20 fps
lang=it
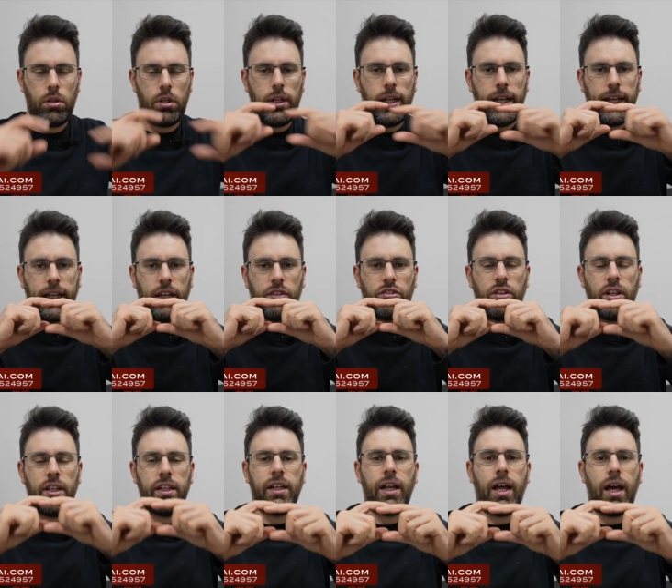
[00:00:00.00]
la
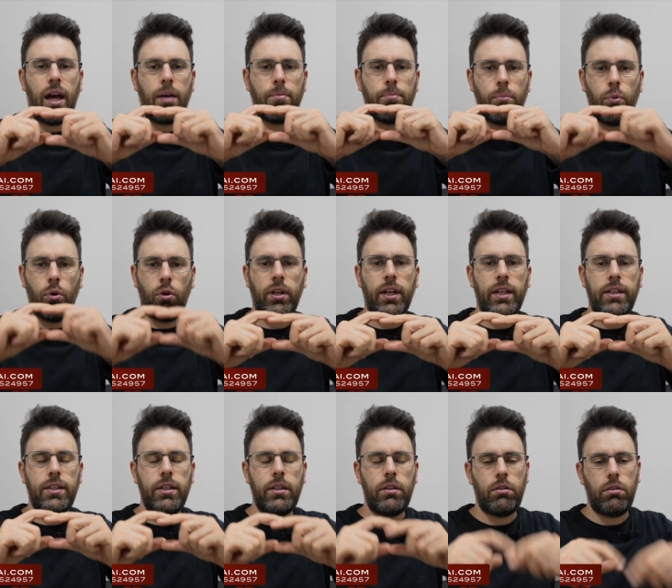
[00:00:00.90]
casellina
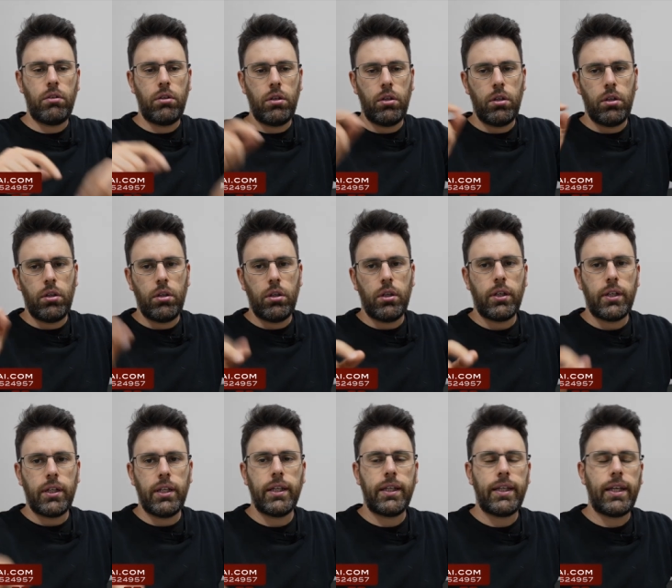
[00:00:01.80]
abbonati,
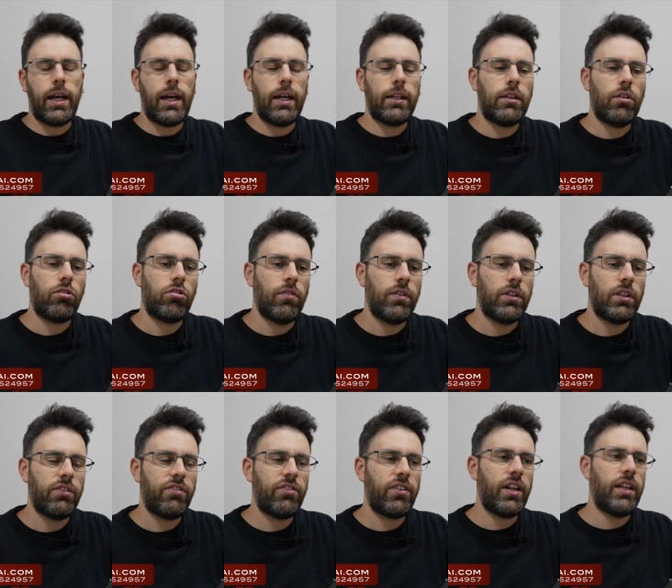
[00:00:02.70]
cliccate se
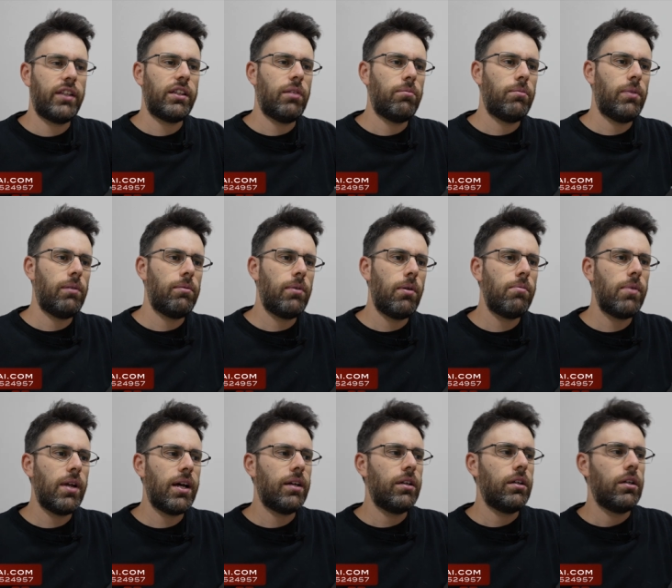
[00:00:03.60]
avete fretta, bla bla
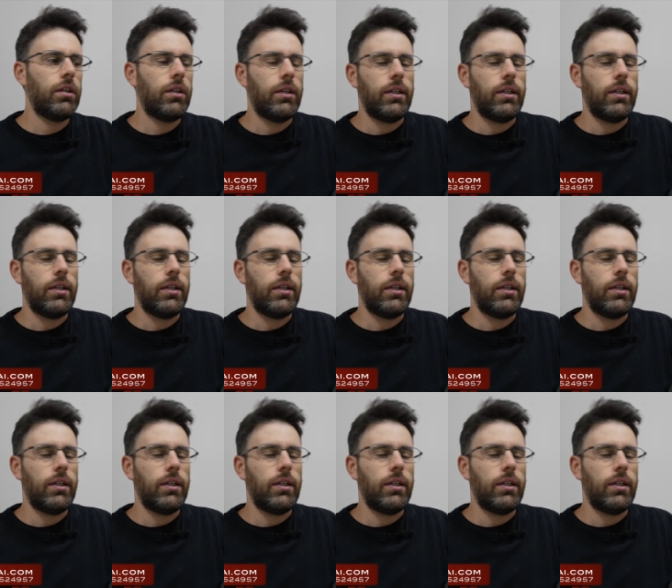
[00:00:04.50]
bla